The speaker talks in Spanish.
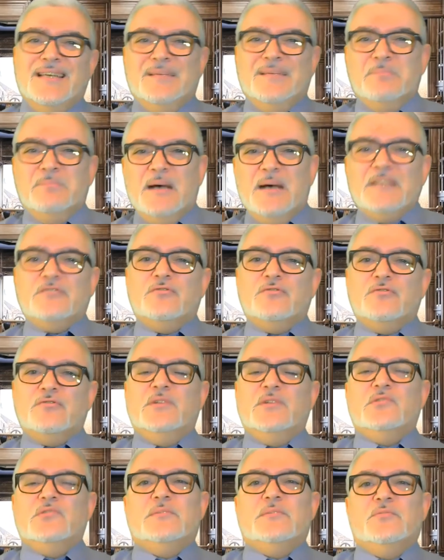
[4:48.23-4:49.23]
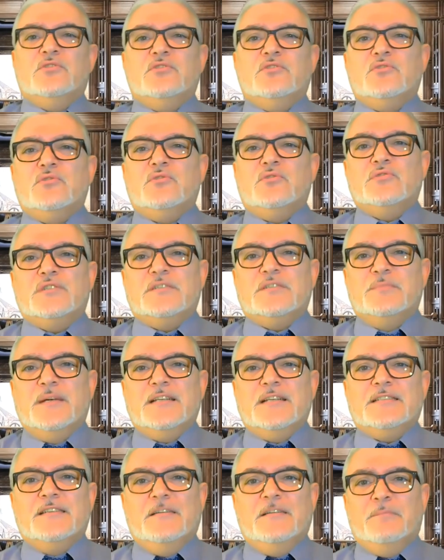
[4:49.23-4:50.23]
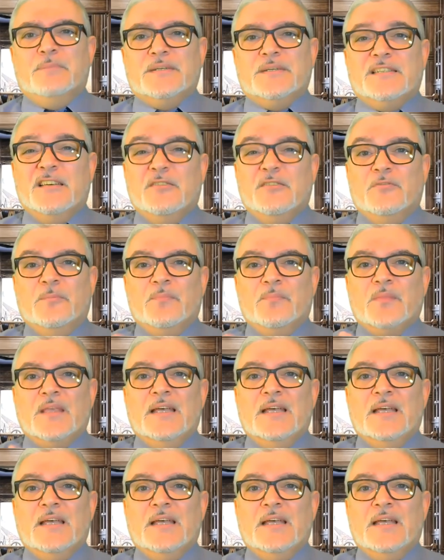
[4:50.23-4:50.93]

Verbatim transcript: más o menos hemos hecho cosas malas en el pasado.